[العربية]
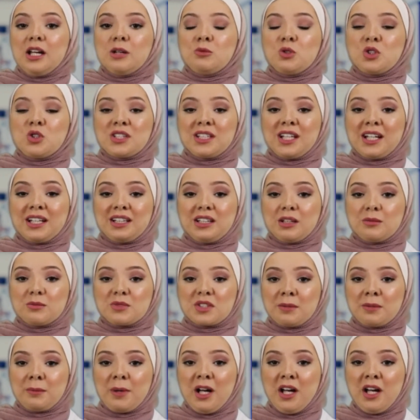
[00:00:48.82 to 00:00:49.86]
بيستخدم
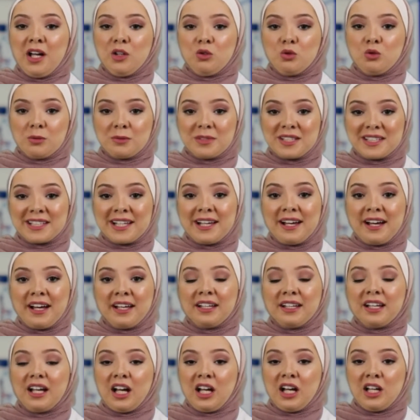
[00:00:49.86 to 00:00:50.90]
صباحا
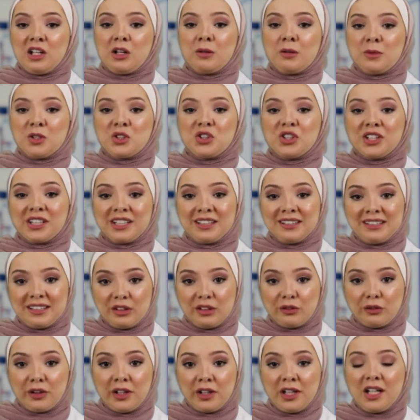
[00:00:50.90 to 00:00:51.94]
ومساء على بشره
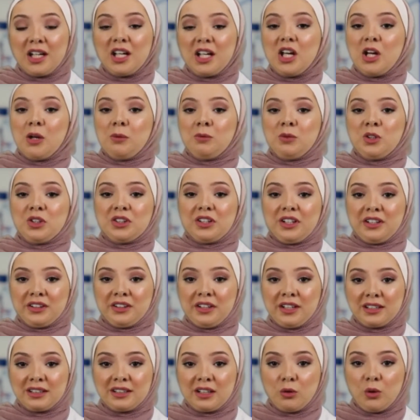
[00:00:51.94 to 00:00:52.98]
نظيفه بنضع
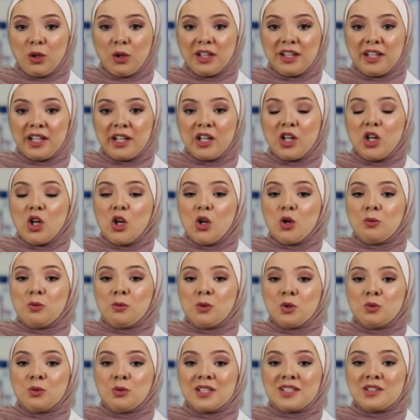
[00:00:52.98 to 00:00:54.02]
ضغطه وحده
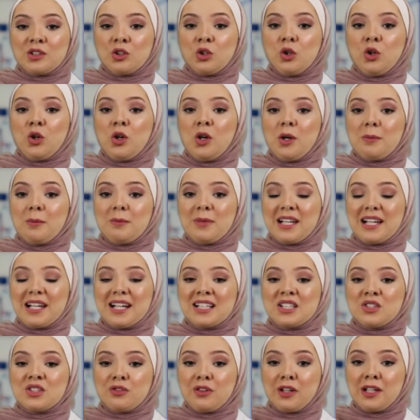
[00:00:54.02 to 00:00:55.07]
وبنوزعه من
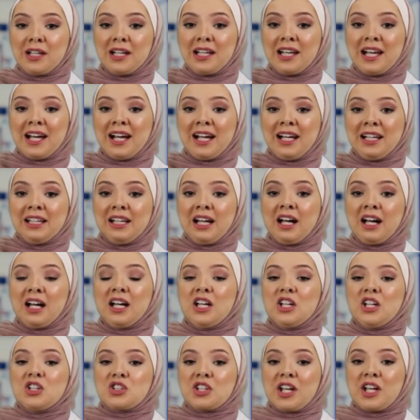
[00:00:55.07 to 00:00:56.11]
الاسفل للاعلى
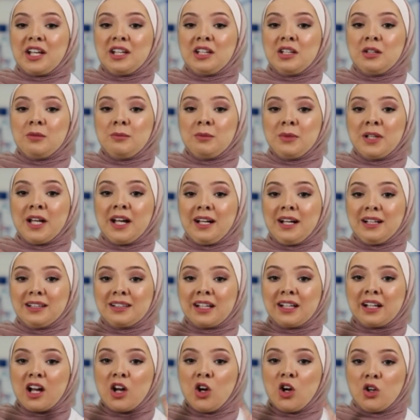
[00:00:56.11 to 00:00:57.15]
عشان نمنع
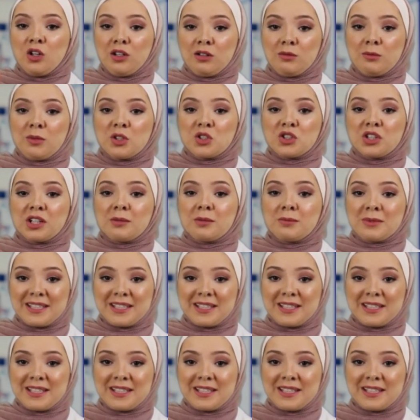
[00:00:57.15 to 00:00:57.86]
ترهل البشره